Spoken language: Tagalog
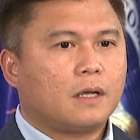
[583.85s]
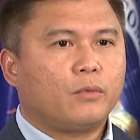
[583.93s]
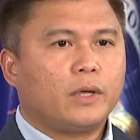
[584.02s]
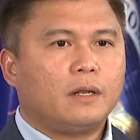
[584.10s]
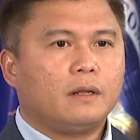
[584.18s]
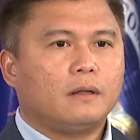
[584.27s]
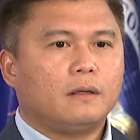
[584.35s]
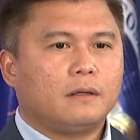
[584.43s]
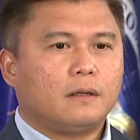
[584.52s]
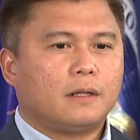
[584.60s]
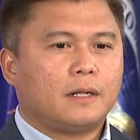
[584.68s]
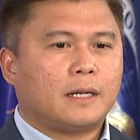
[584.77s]
Uh, well,
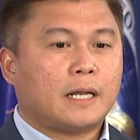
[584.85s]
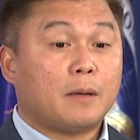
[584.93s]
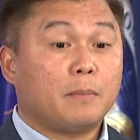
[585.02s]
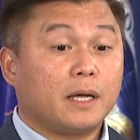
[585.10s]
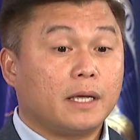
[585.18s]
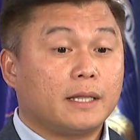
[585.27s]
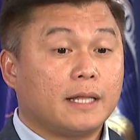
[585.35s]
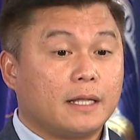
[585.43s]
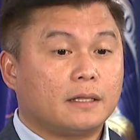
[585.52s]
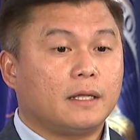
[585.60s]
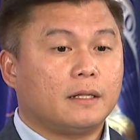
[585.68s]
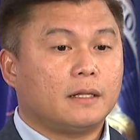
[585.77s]
nabanggit
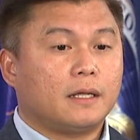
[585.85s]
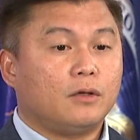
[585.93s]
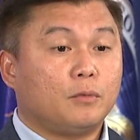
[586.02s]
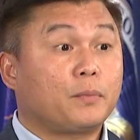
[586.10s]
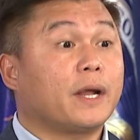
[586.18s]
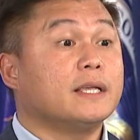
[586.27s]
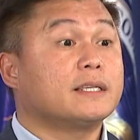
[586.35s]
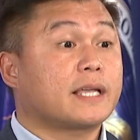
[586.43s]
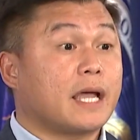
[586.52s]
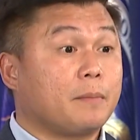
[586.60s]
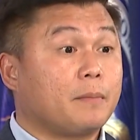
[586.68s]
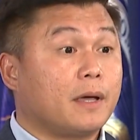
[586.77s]
natin na yung price
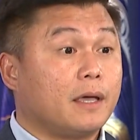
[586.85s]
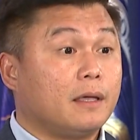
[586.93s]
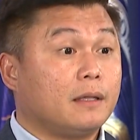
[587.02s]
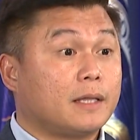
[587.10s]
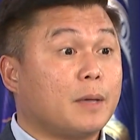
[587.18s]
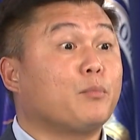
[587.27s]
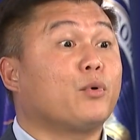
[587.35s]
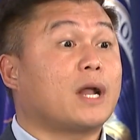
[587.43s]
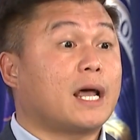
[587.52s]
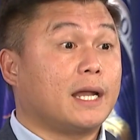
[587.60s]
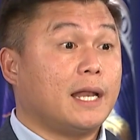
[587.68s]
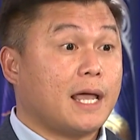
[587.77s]
cap ay
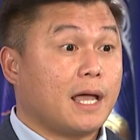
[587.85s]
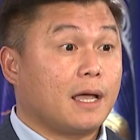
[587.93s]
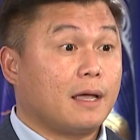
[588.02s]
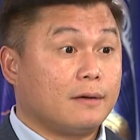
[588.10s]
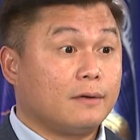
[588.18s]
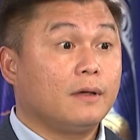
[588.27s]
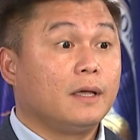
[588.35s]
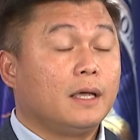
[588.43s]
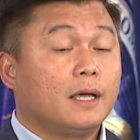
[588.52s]
temporary lang. Ano?